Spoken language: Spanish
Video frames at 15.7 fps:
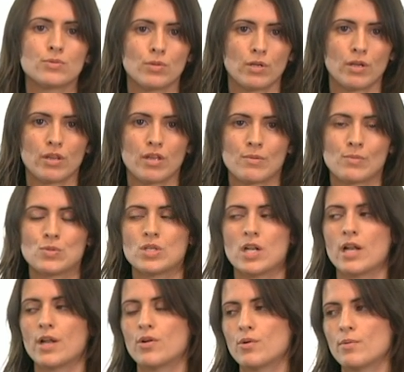utilizamos
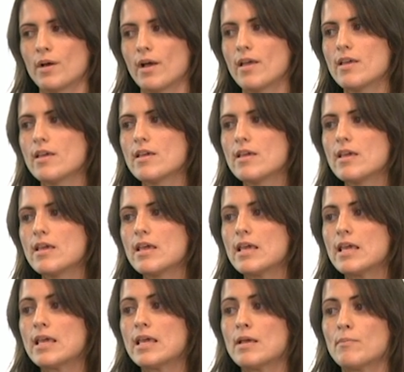la ANOVA.
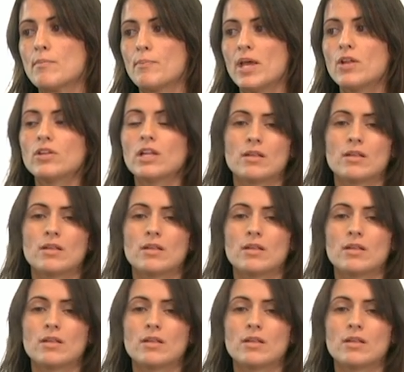Pero